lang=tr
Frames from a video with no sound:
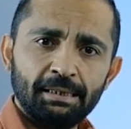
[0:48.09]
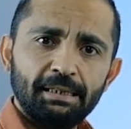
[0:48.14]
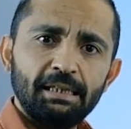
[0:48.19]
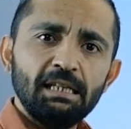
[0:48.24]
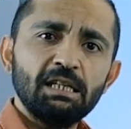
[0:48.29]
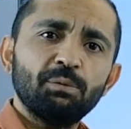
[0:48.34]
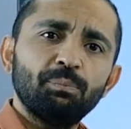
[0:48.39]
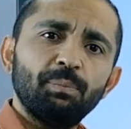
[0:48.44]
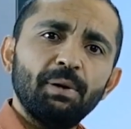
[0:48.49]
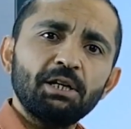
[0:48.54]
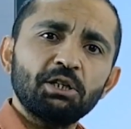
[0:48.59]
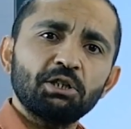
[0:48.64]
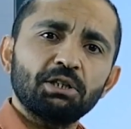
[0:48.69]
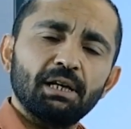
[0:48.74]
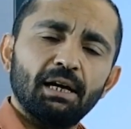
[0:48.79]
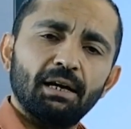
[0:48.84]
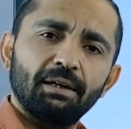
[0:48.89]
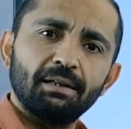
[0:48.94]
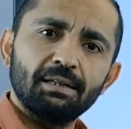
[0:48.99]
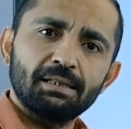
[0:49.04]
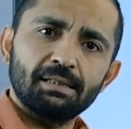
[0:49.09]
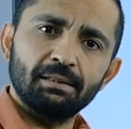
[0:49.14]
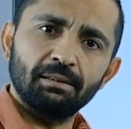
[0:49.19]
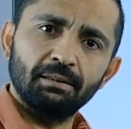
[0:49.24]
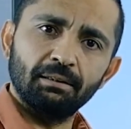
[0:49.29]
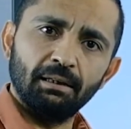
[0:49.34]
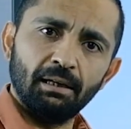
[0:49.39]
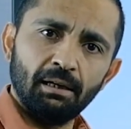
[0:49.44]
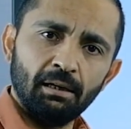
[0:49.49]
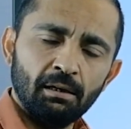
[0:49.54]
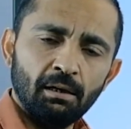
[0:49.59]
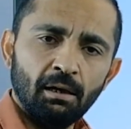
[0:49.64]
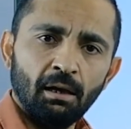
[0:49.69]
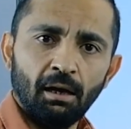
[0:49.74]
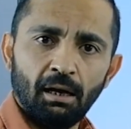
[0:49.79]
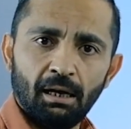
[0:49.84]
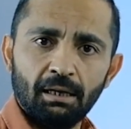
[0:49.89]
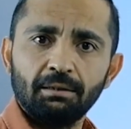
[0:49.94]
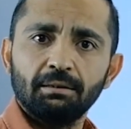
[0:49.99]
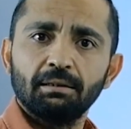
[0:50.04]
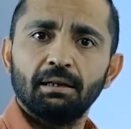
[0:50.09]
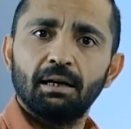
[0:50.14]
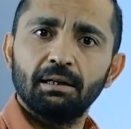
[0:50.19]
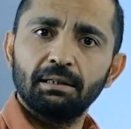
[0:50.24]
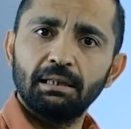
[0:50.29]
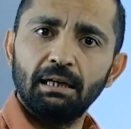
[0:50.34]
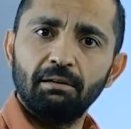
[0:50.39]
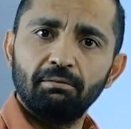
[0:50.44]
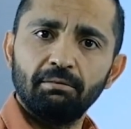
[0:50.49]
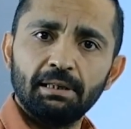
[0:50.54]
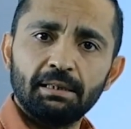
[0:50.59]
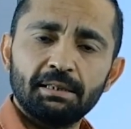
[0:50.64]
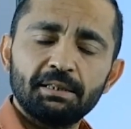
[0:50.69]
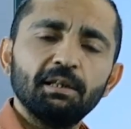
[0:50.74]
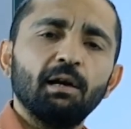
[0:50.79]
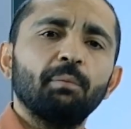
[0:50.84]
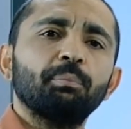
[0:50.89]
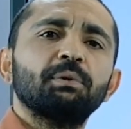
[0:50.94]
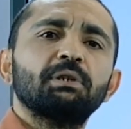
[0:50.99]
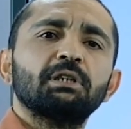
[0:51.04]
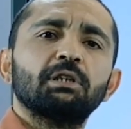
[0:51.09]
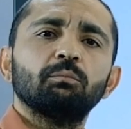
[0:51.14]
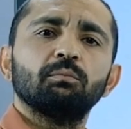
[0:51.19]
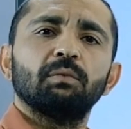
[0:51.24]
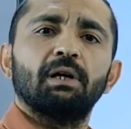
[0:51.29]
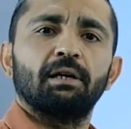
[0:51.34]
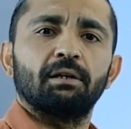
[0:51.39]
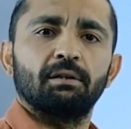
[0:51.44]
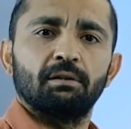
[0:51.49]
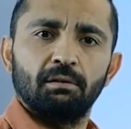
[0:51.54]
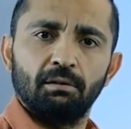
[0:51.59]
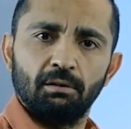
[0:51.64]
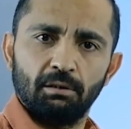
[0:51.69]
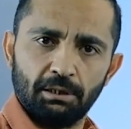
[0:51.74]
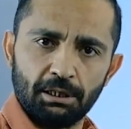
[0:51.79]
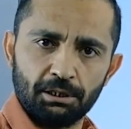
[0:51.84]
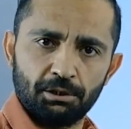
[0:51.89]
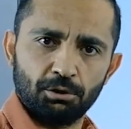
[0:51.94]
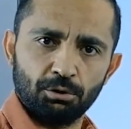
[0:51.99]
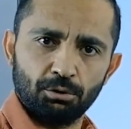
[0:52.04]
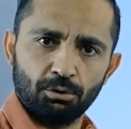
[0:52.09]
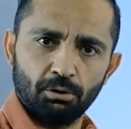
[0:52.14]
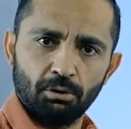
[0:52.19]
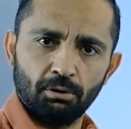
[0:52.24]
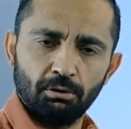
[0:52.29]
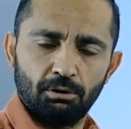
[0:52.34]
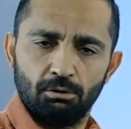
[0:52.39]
ilk 5 tanesinde hatta devlet yaptırımlar getiriyor.